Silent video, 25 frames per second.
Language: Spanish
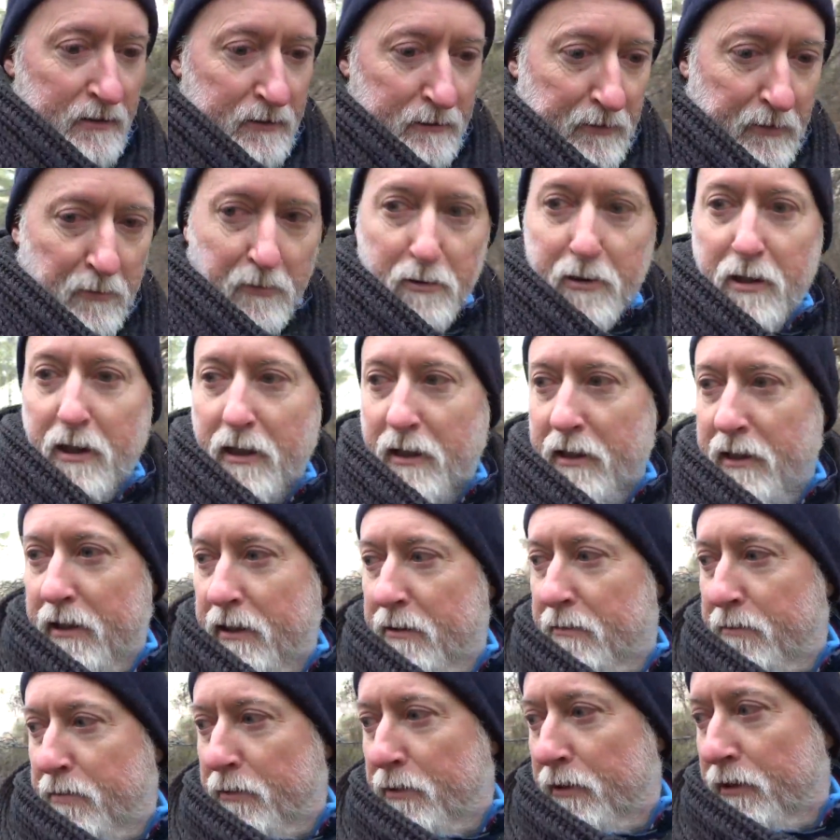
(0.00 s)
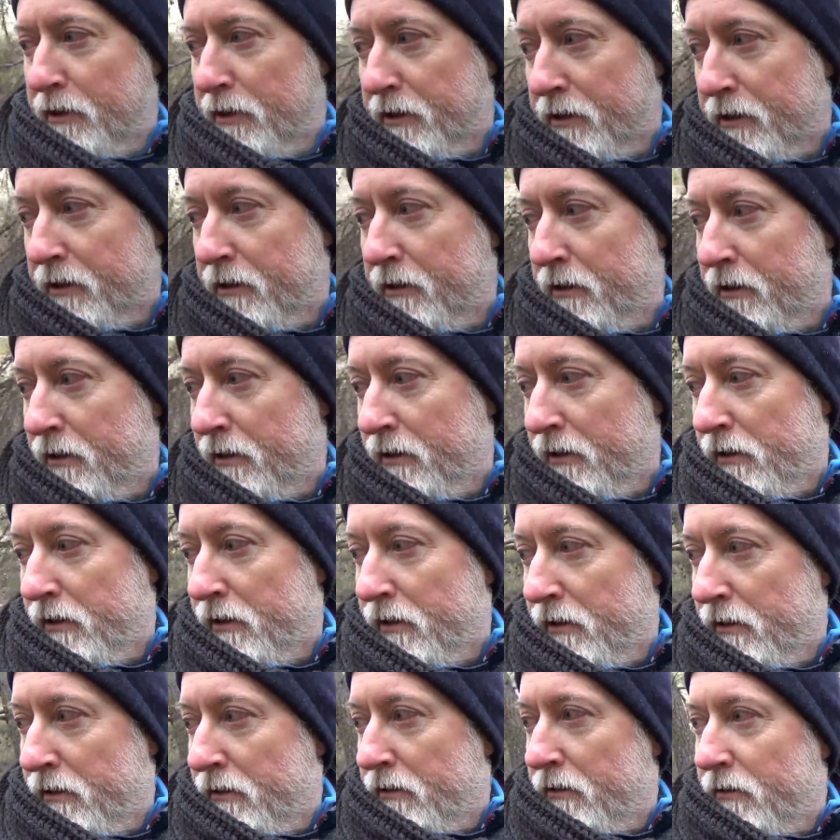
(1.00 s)
Vamos aquí, pues
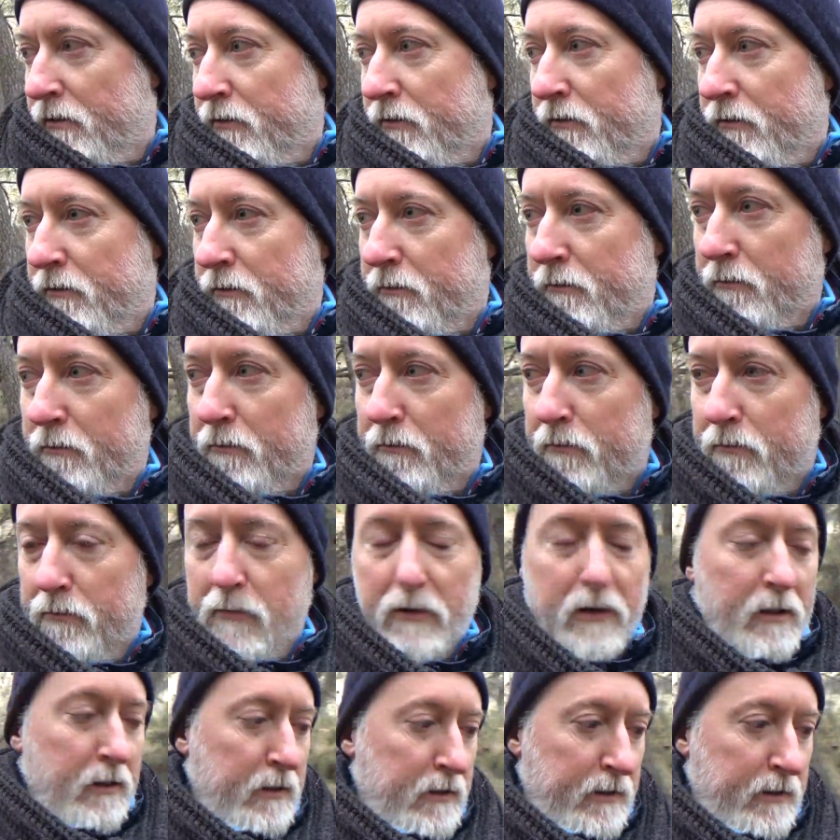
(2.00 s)
hay